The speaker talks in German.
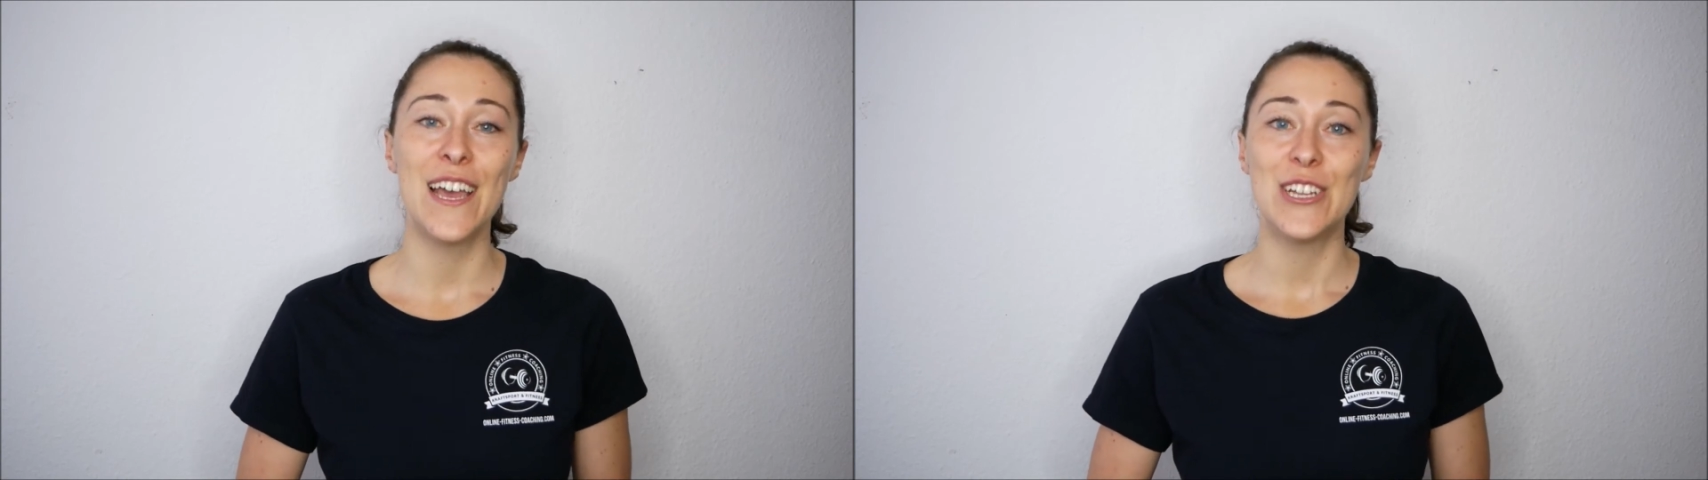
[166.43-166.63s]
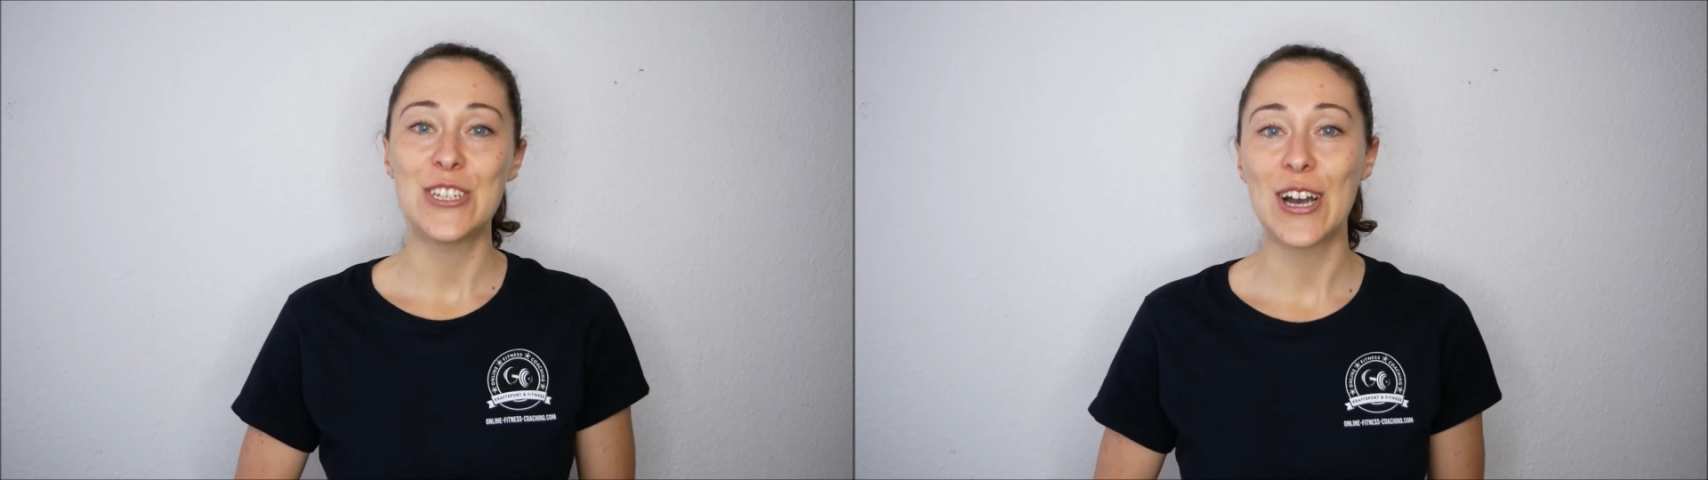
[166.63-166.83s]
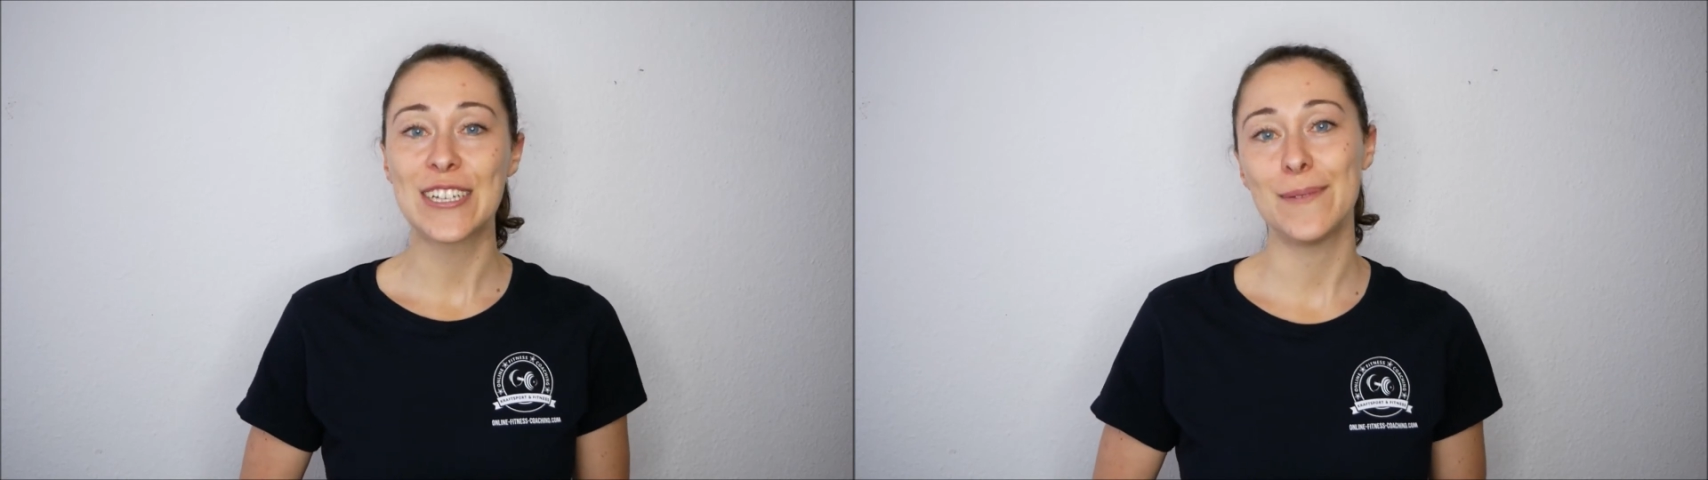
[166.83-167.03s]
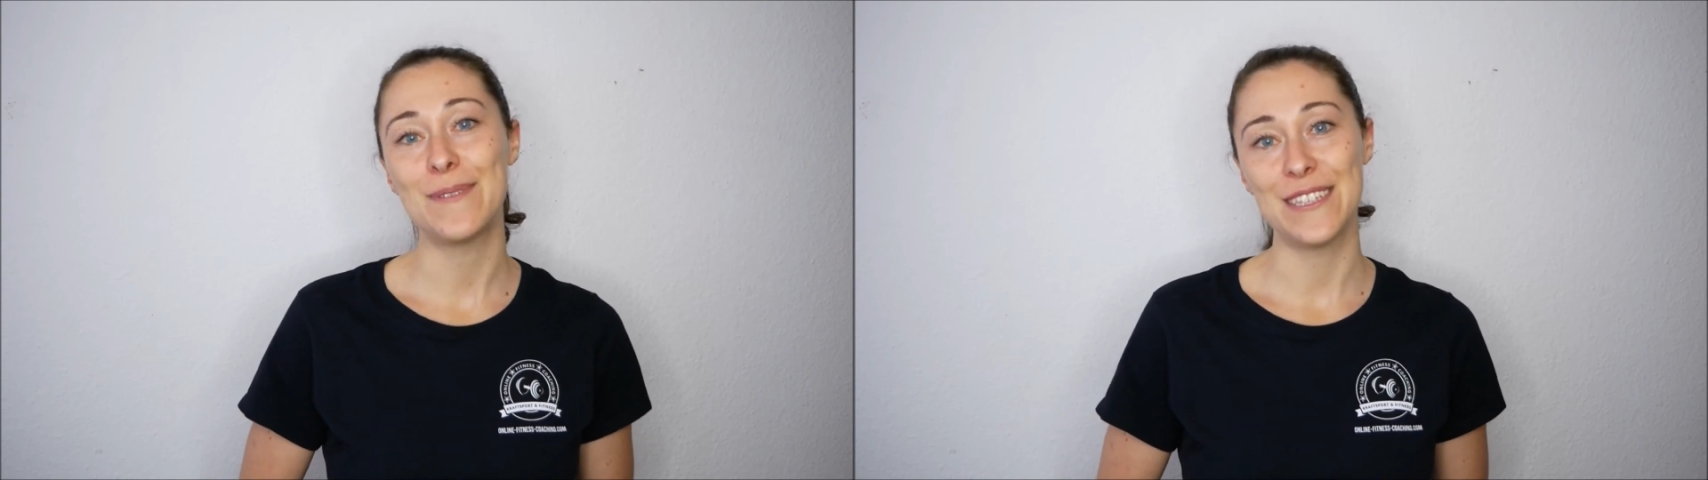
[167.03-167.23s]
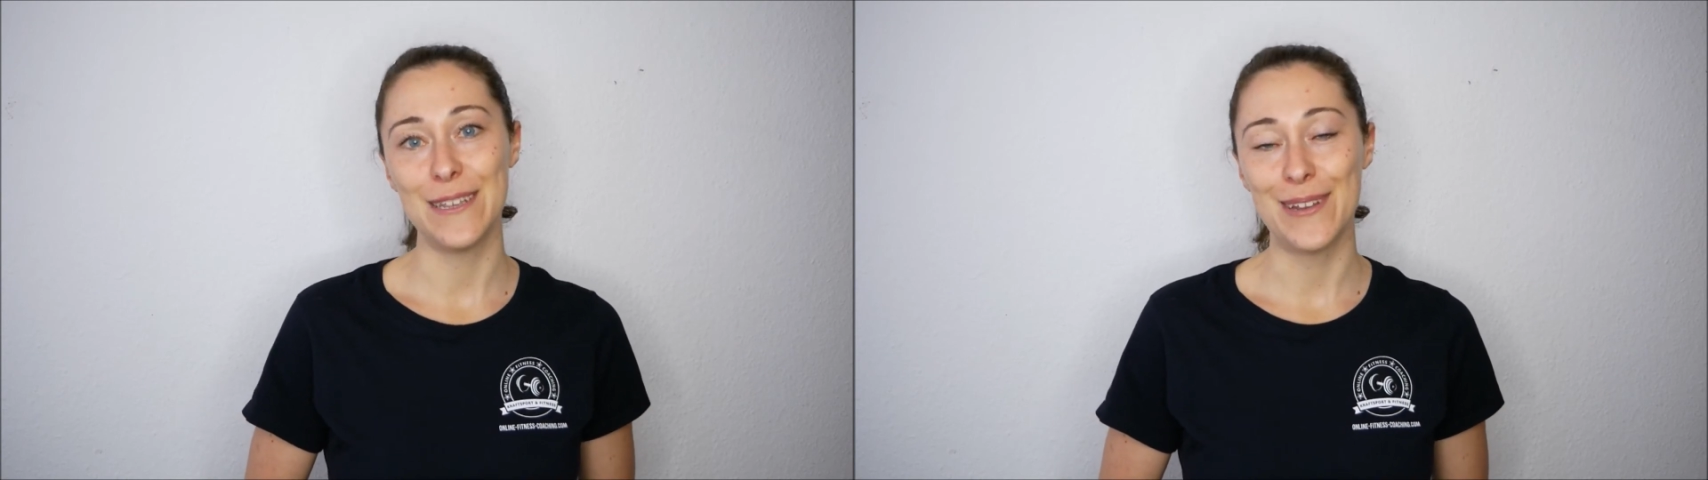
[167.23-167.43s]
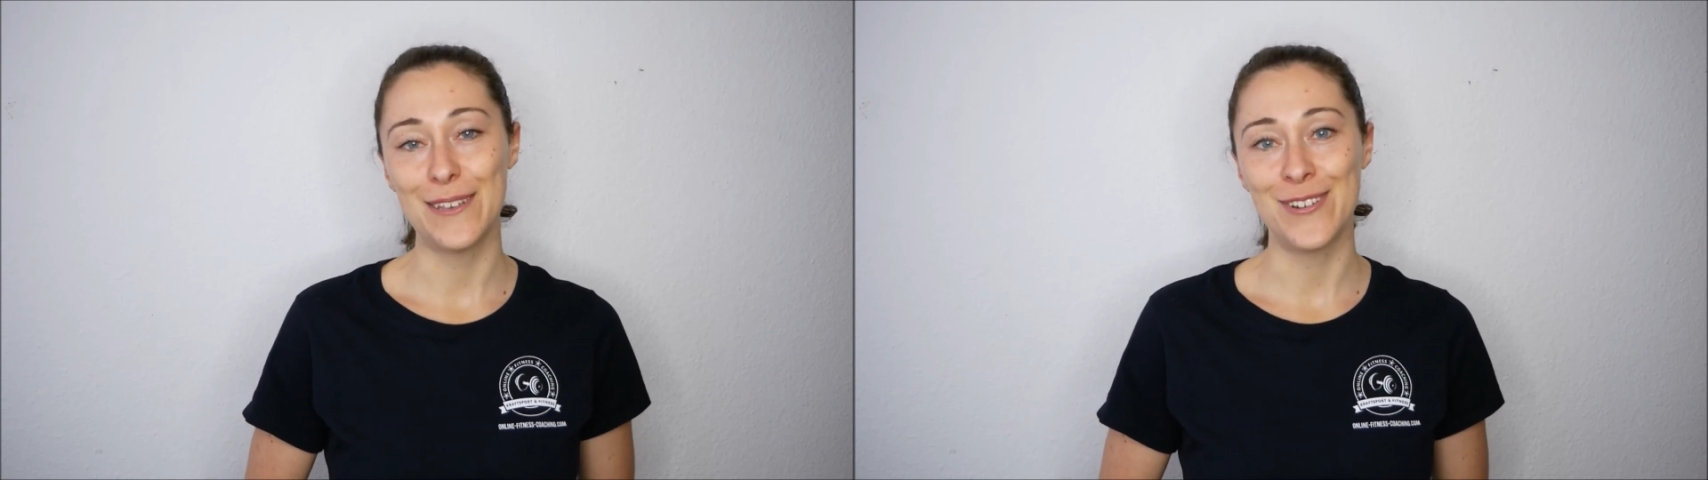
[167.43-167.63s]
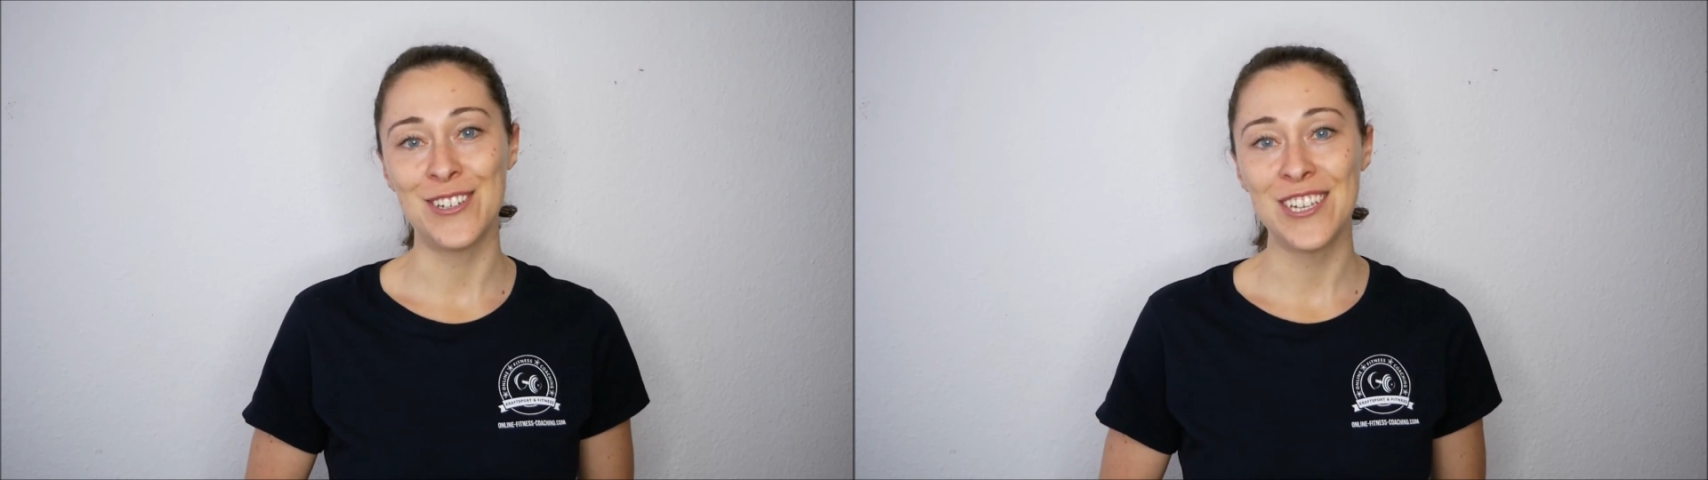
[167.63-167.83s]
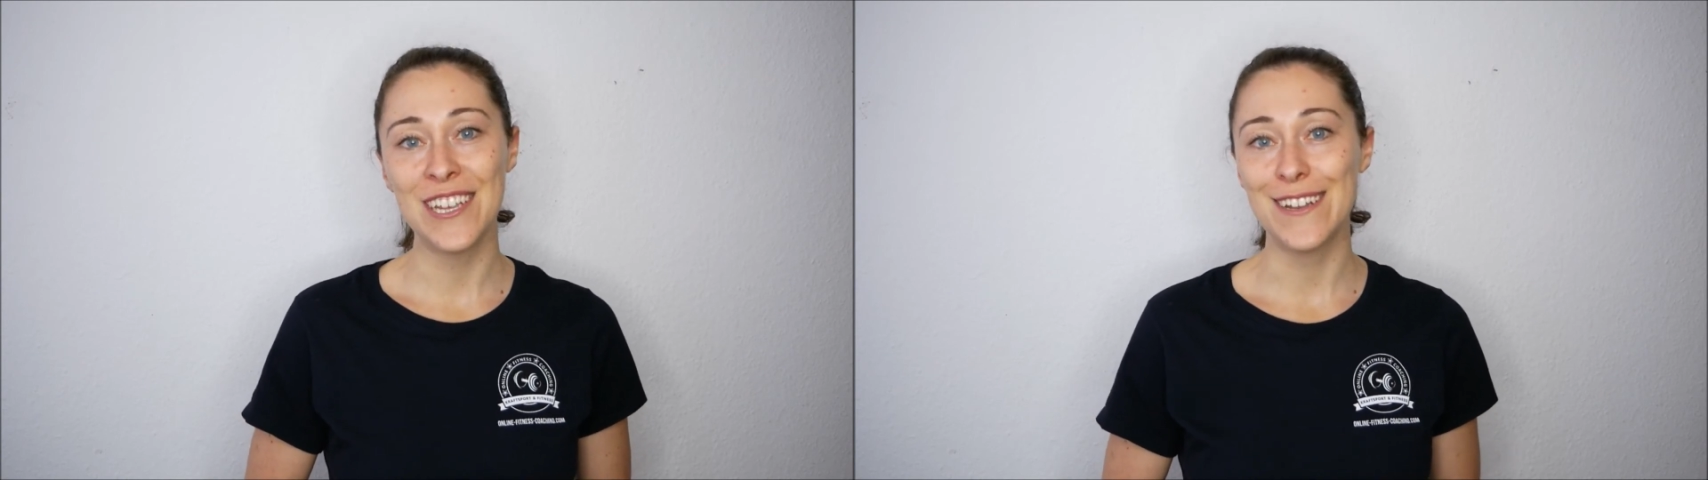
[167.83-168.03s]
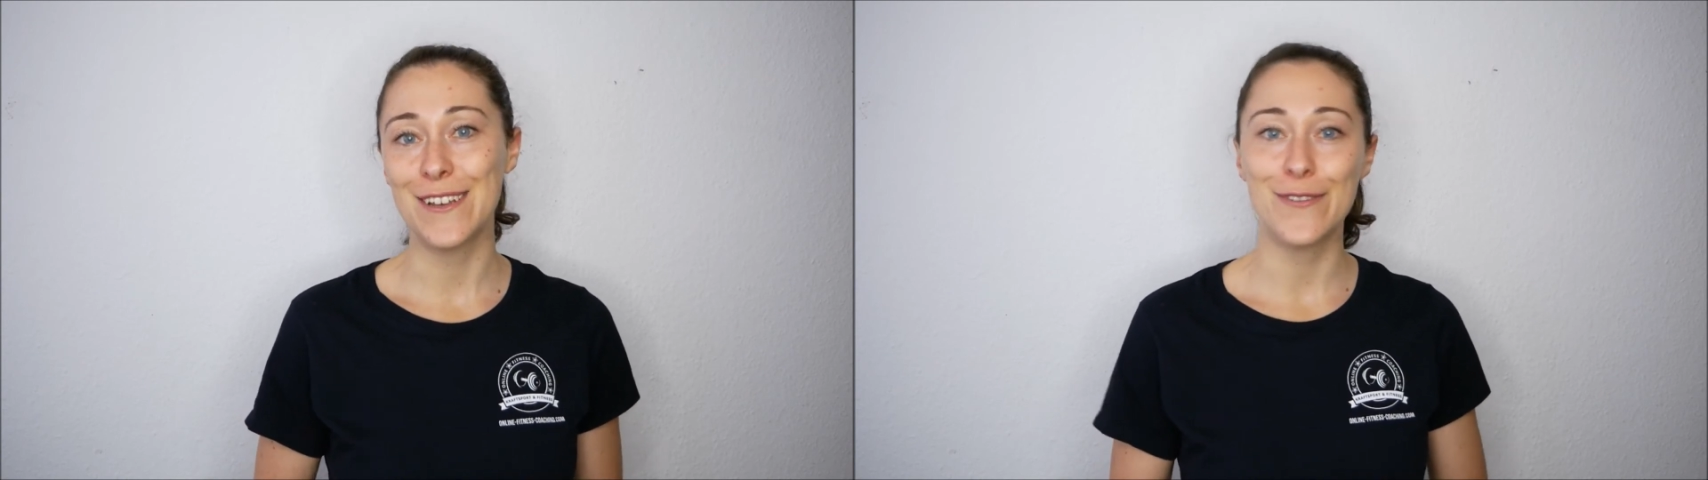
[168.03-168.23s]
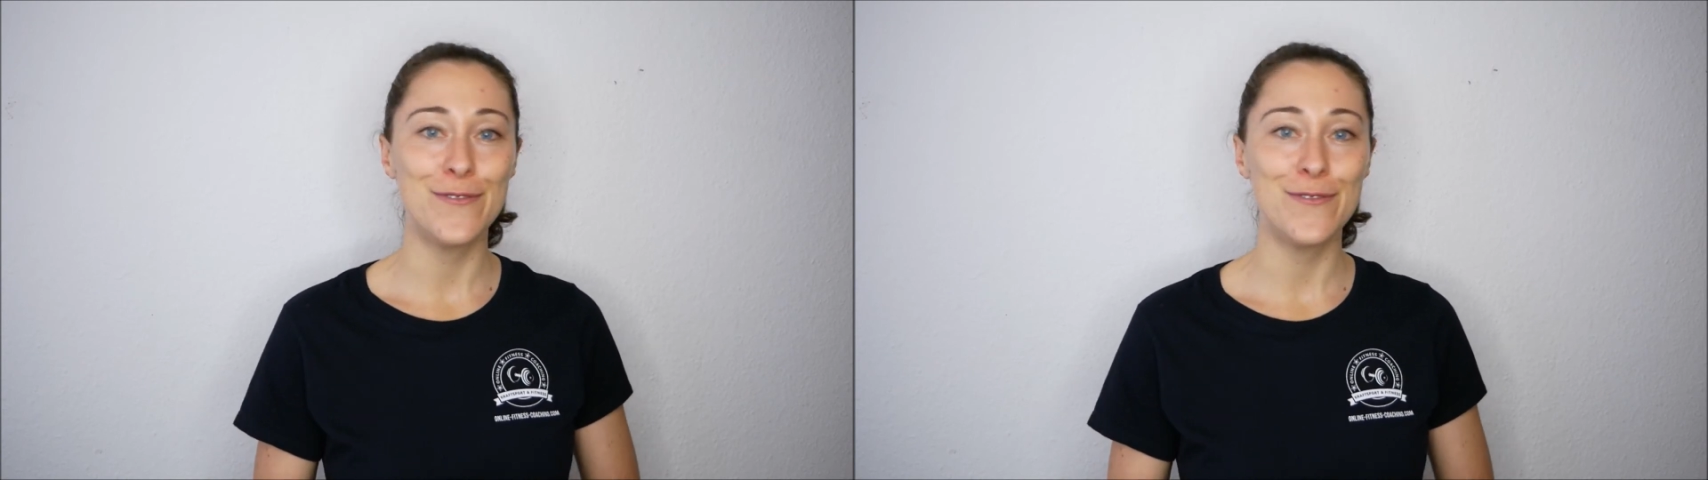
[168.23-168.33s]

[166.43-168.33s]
Dort gibt es nämlich verschiedene